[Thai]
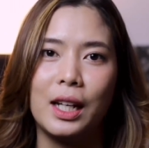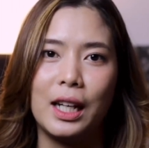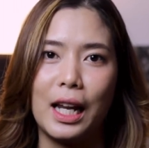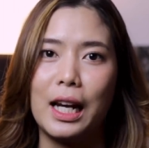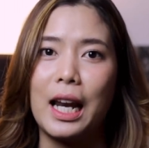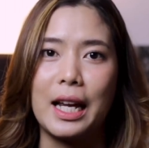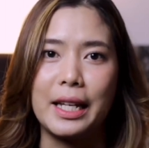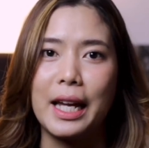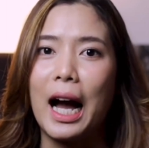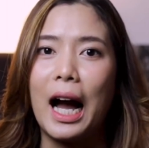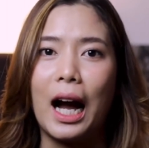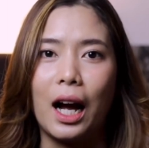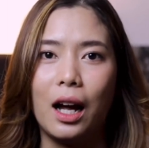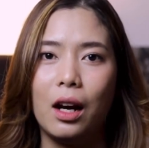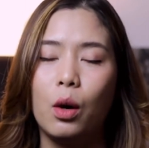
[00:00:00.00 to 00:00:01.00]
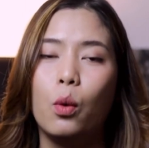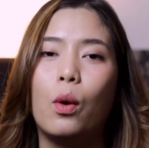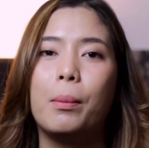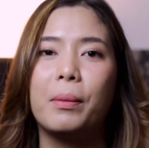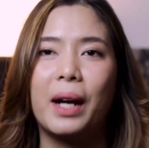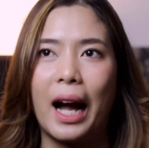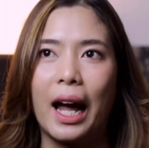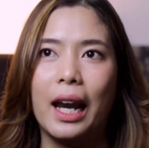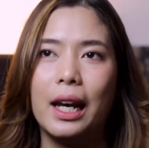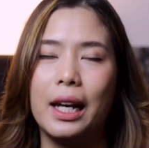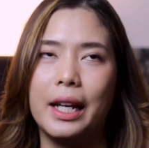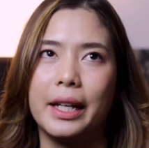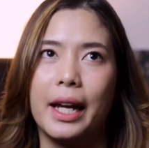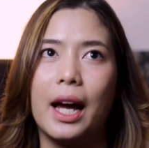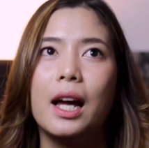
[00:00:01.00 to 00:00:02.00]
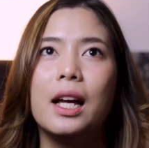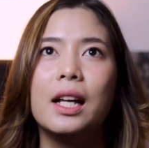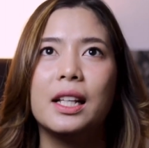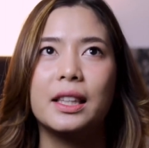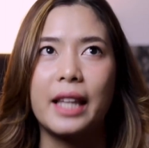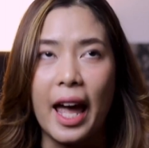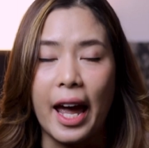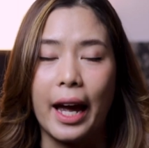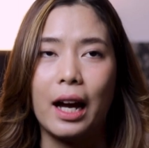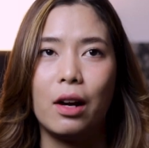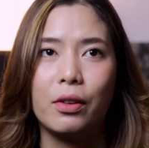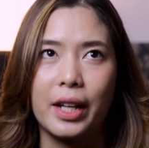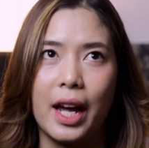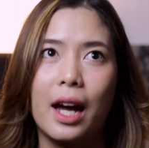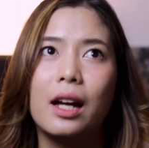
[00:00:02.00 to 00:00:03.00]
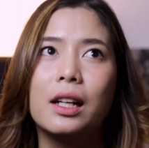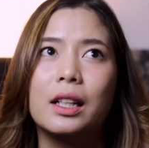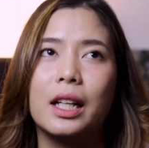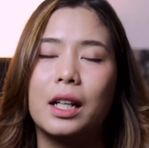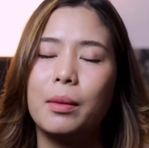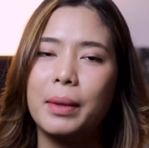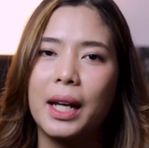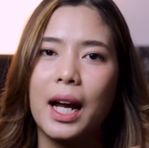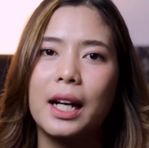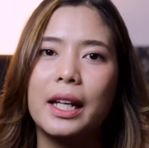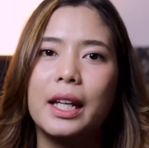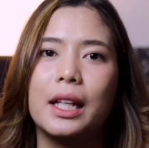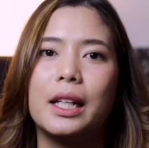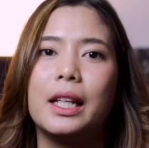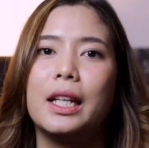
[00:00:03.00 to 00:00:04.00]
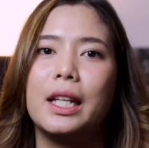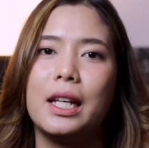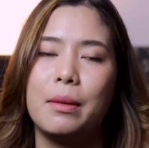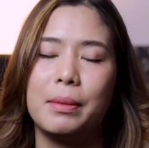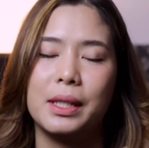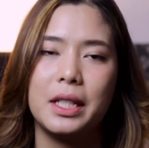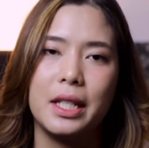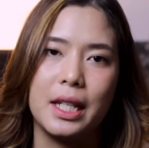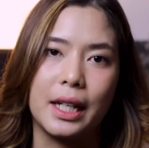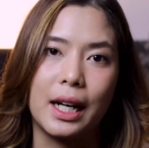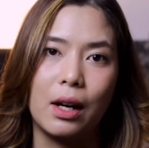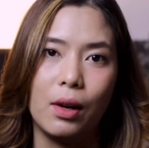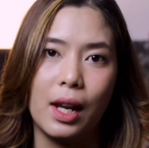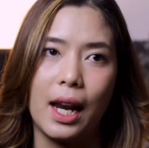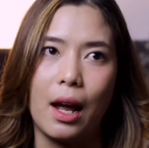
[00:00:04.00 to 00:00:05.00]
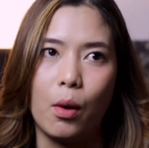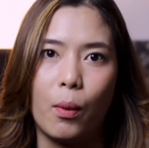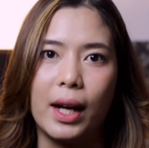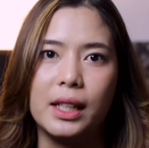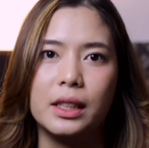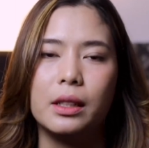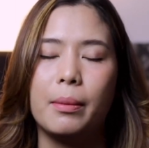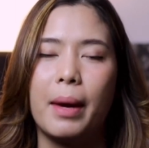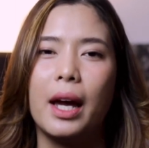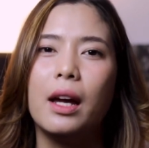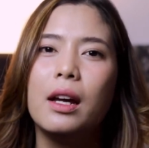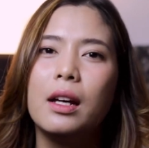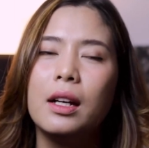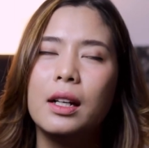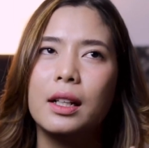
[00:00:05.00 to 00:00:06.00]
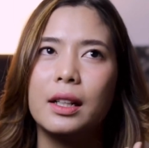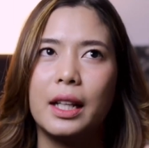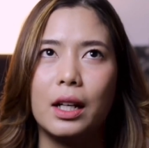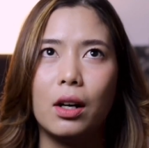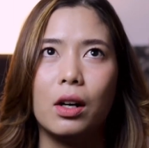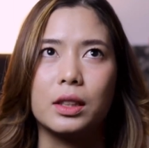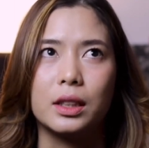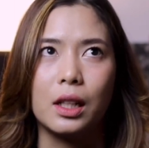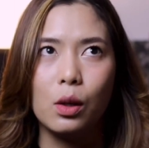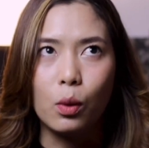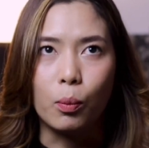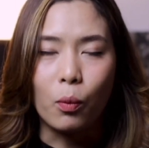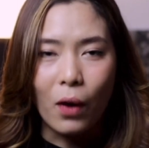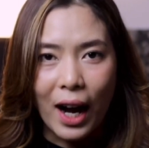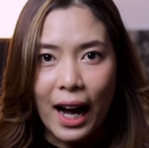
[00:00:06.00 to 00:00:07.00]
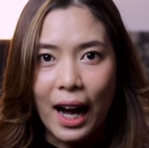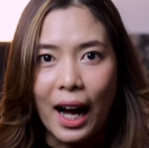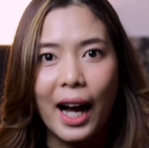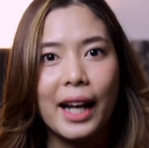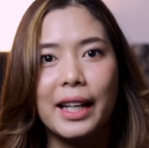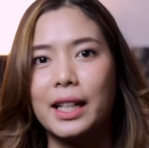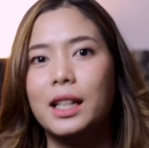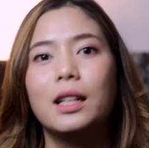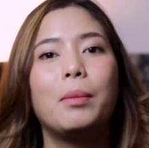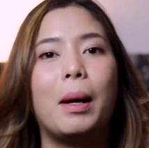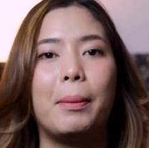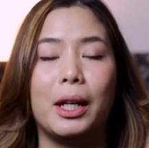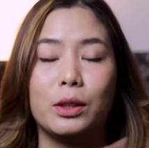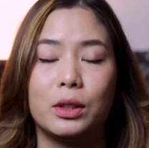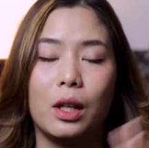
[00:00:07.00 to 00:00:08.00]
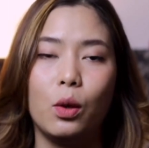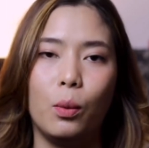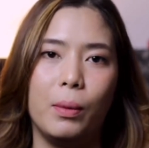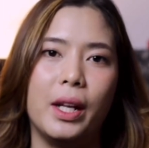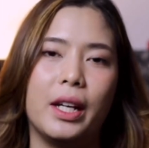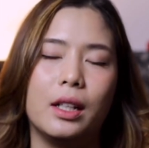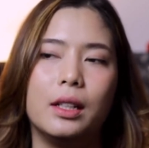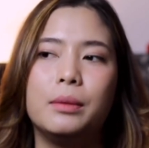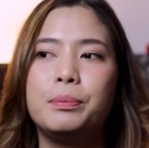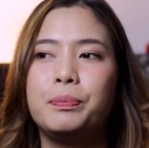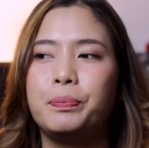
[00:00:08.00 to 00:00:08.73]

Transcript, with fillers: หลายๆอย่างอะรวมกันอะไรเงี้ยแต่คราวเนี้ยติ๊กก็มานั่งคิดดีๆมาฉีดเขาหลายๆวันใช่ไหมติ๊กขอสรุปว่าอันนี้คือแบบเราสรุปเลยเนอะ